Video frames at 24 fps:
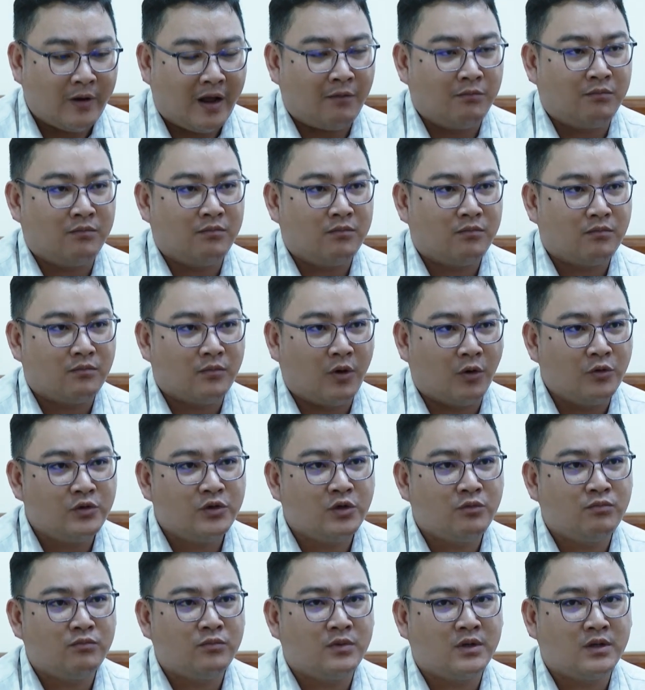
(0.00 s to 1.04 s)
Đồng bổ
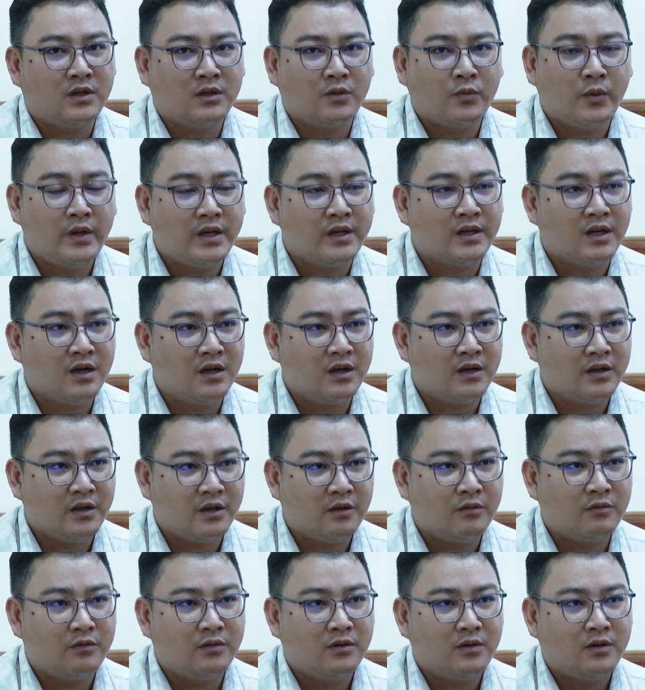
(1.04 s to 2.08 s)
sung nguyên đơn vô
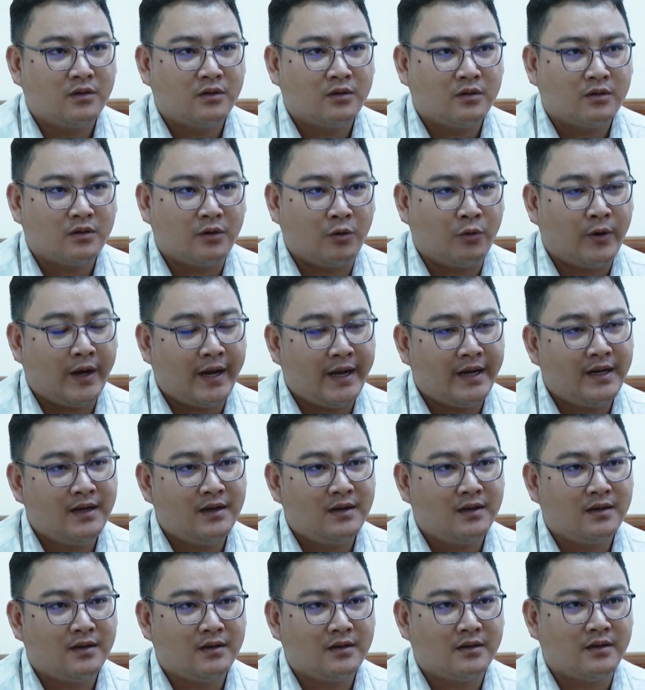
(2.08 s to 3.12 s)
vụ án
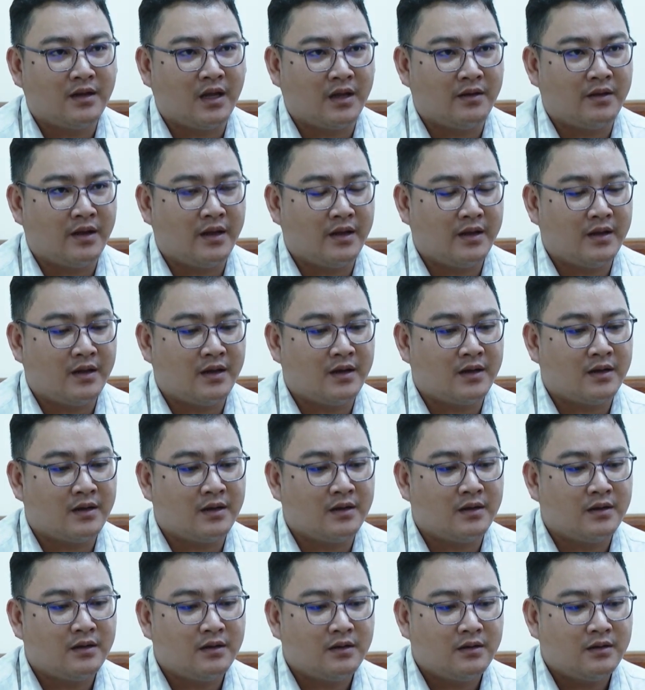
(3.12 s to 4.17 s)
về
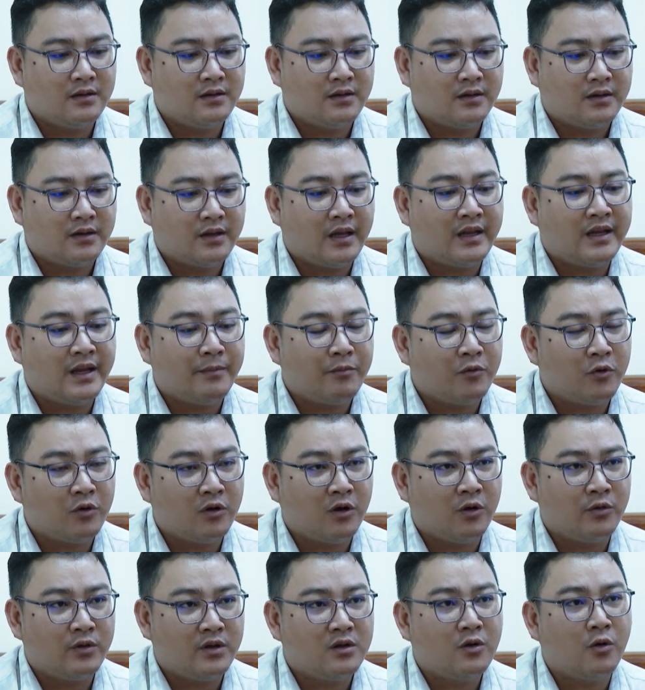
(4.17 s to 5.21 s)
tranh chấp của
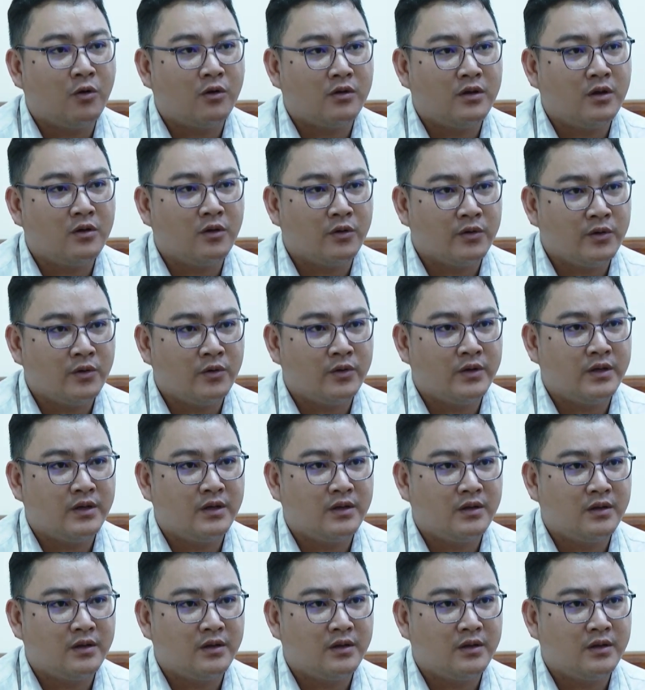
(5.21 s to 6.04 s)
cô với cô với cô Vui.